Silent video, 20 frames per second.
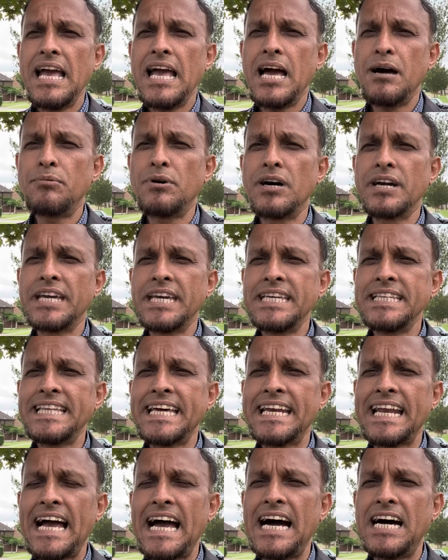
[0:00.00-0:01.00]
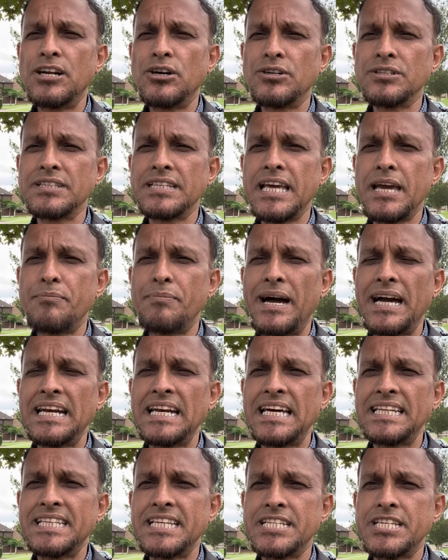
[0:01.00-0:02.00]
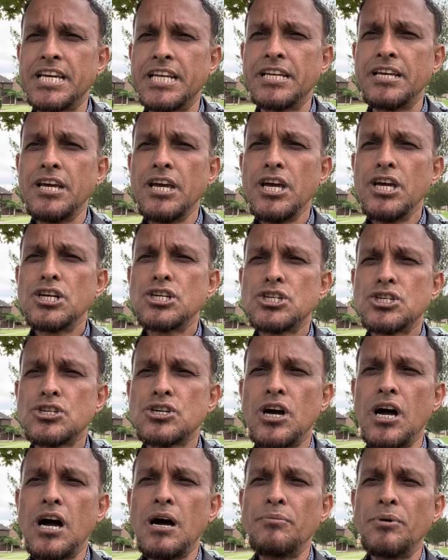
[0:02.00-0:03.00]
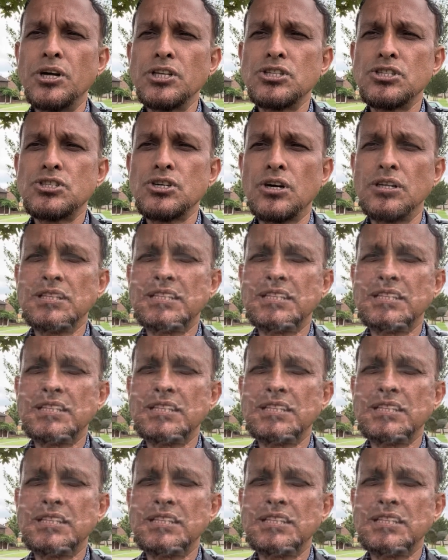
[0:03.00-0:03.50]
এবং ঈদের আনন্দে বাংলাদেশের সব অঞ্চল